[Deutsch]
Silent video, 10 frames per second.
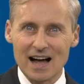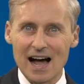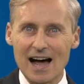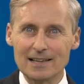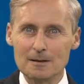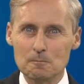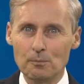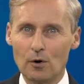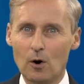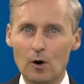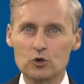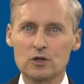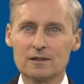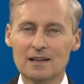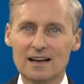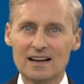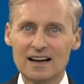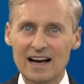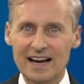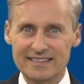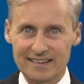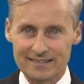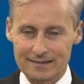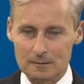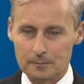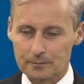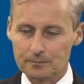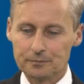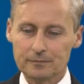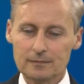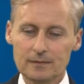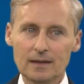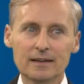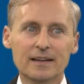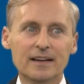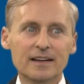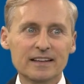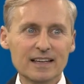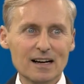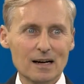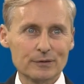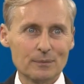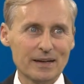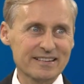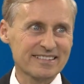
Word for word: allen Branchen einsetzen. Hier auf dem nächsten